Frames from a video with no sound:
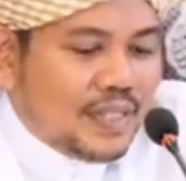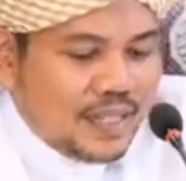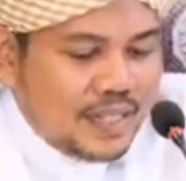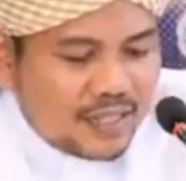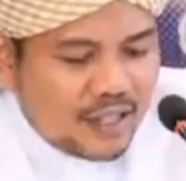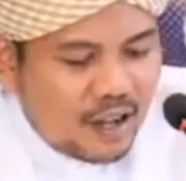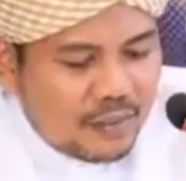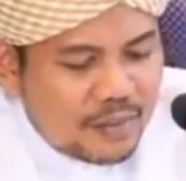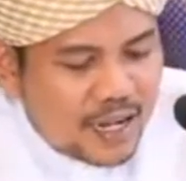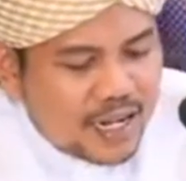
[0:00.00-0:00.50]

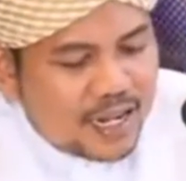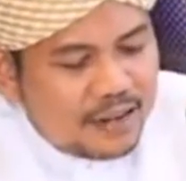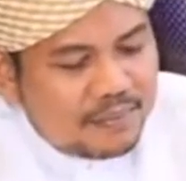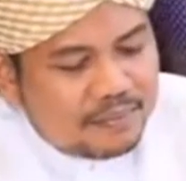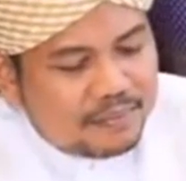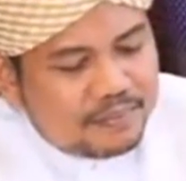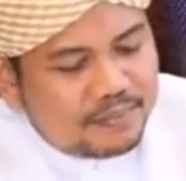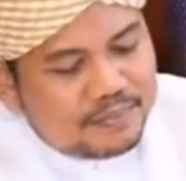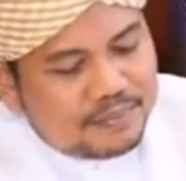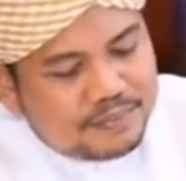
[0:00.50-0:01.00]
ต่อมาครับ
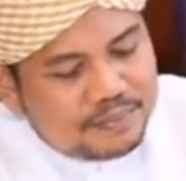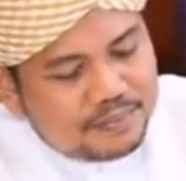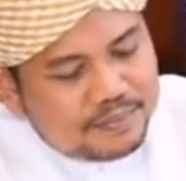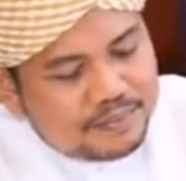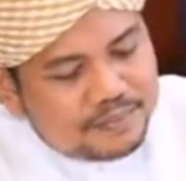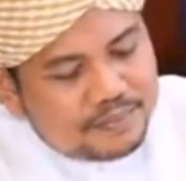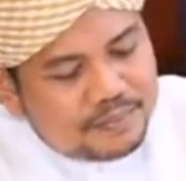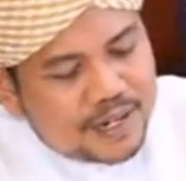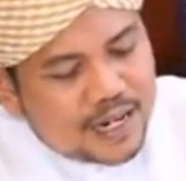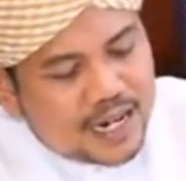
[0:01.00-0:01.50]

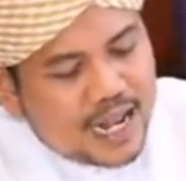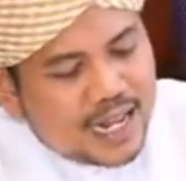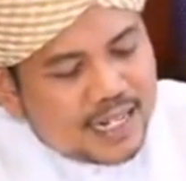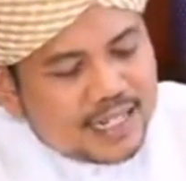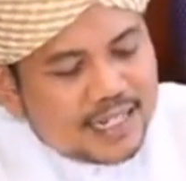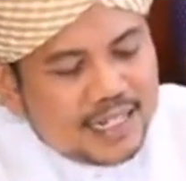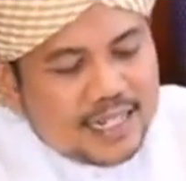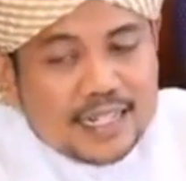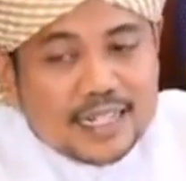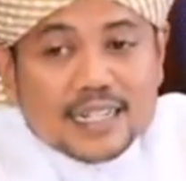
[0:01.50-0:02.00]
ประการ
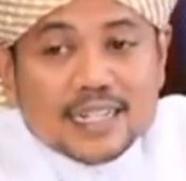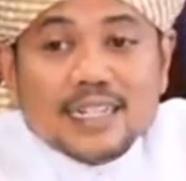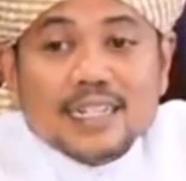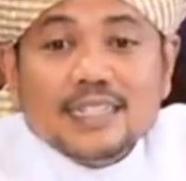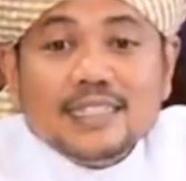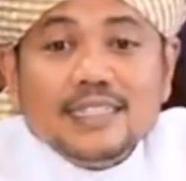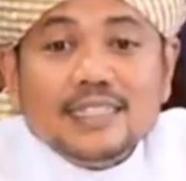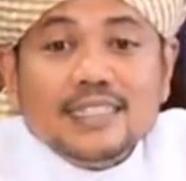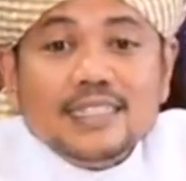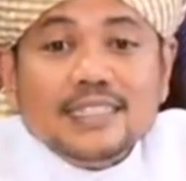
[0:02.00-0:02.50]
ที่
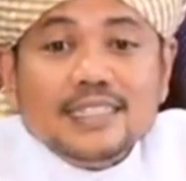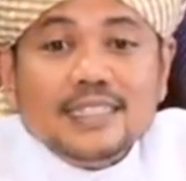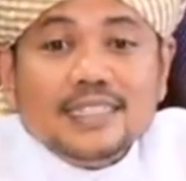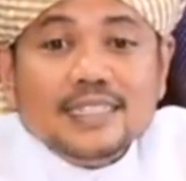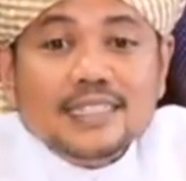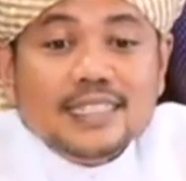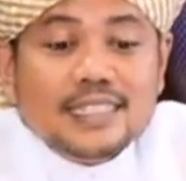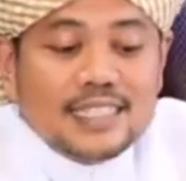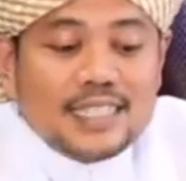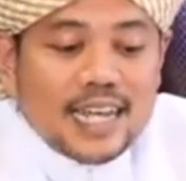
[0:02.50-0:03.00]

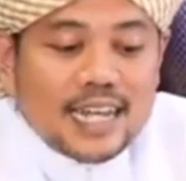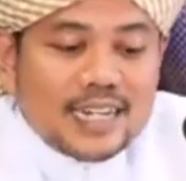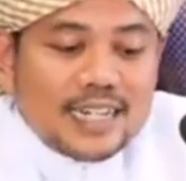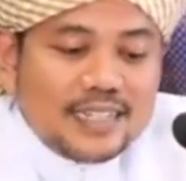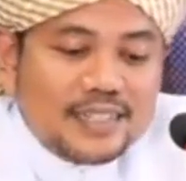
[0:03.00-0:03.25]
เจ็ด